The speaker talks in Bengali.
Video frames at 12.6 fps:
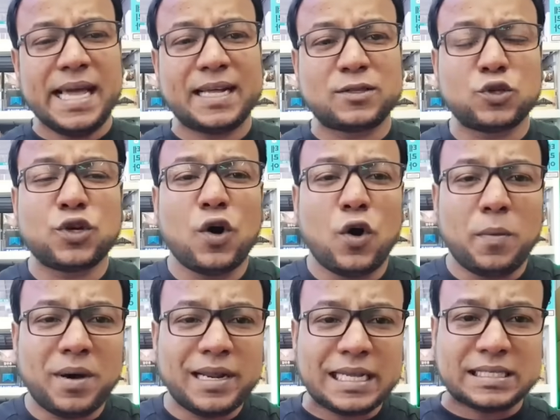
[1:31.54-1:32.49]
এতটা
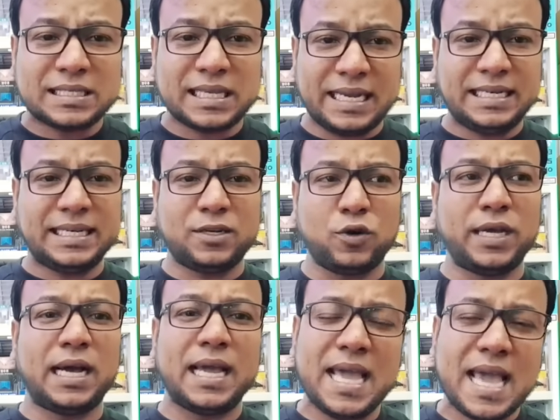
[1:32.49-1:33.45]
ওভার এক্সাইটেড
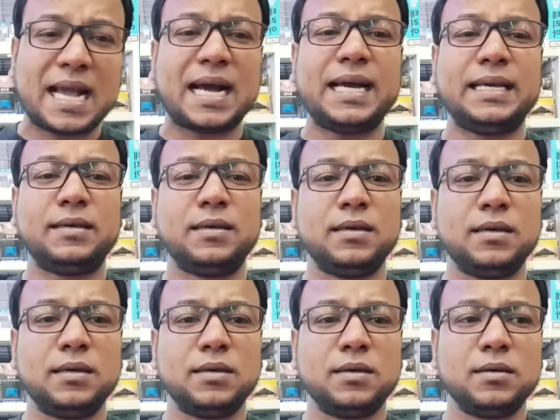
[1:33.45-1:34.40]
হইয়া একাই
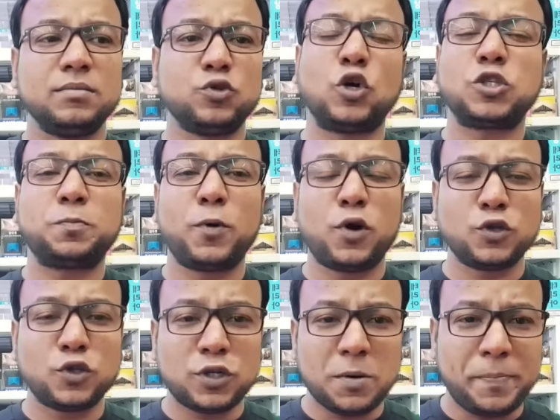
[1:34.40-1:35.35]
দশ পনেরো
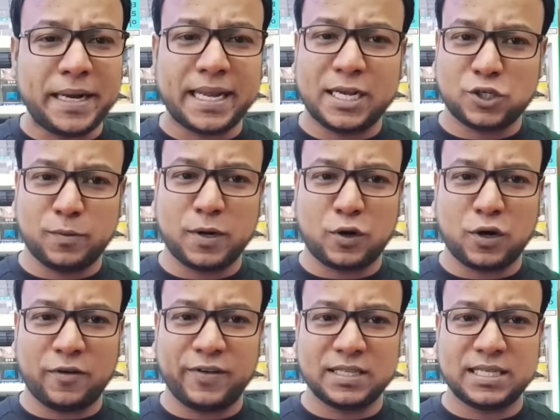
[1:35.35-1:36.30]
জনের পিঠে সমান
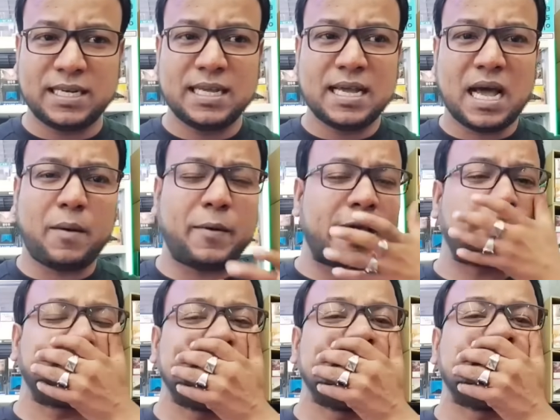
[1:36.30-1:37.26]
করে ফেলছেন আবার এক
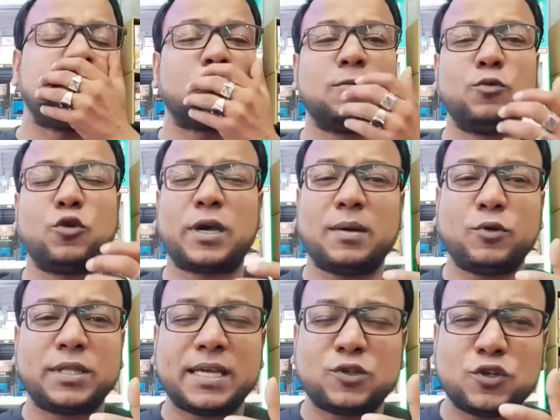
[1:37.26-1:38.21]
পুলিশ এরকম মুখের
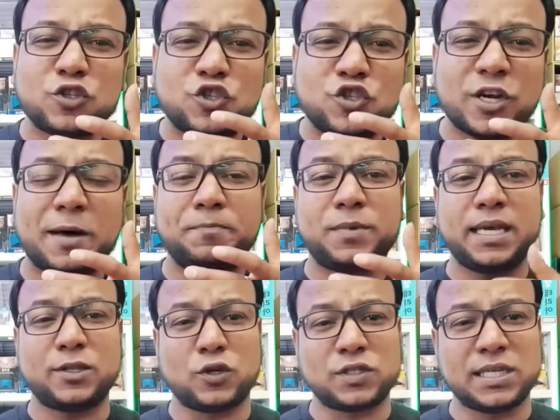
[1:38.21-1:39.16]
মধ্যে একজনের চাপ
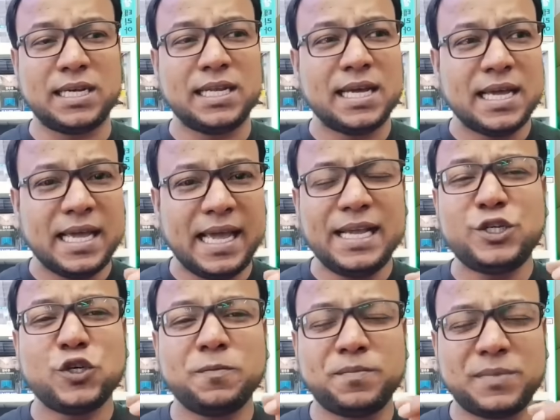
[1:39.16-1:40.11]
দিয়া ধরছেন
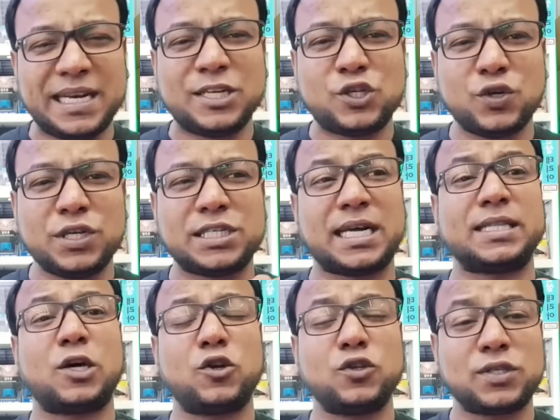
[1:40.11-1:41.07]
এইসব দৃশ্যই
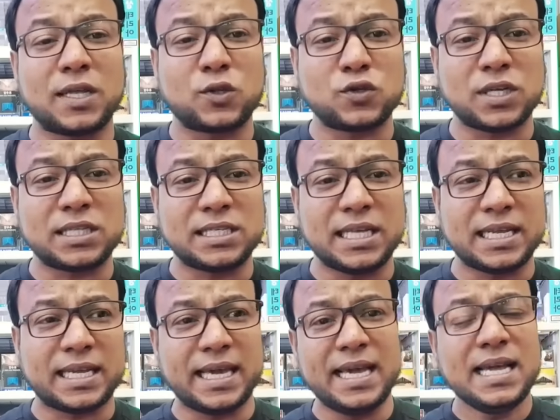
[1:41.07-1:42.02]
সাধারণ
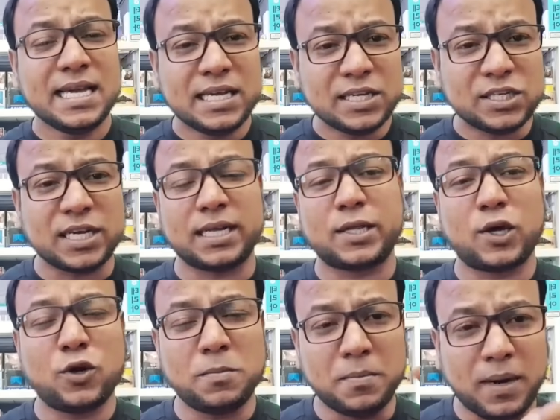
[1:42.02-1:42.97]
ছাত্রছাত্রীদেরকে
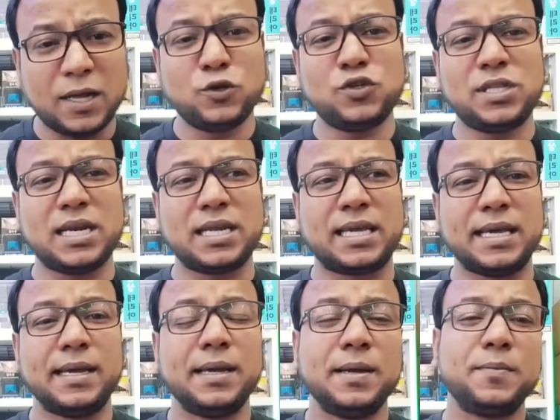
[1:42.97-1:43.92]
সাধারণ মানুষদেরকে
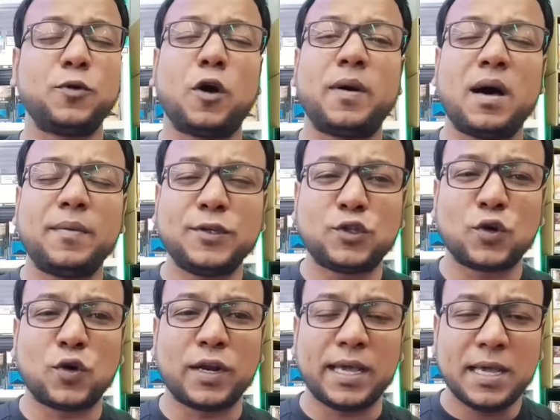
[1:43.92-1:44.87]
প্রভাবিত
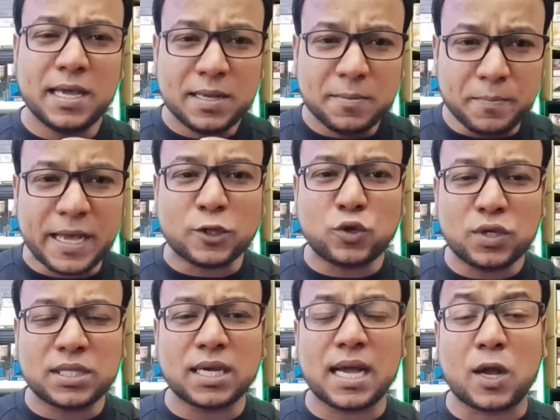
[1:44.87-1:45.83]
করে ভেতরে
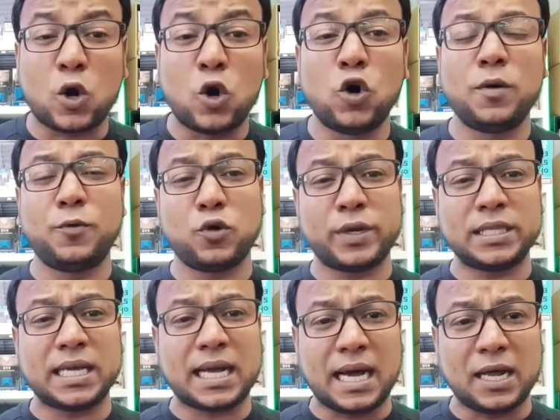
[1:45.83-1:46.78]
থাকা ক্ষোভ
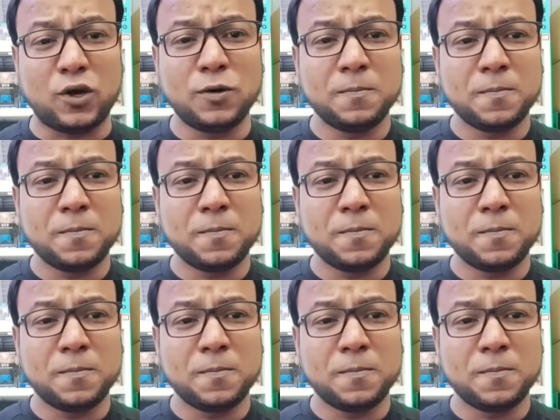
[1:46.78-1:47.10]
উগ্রেদের কারণ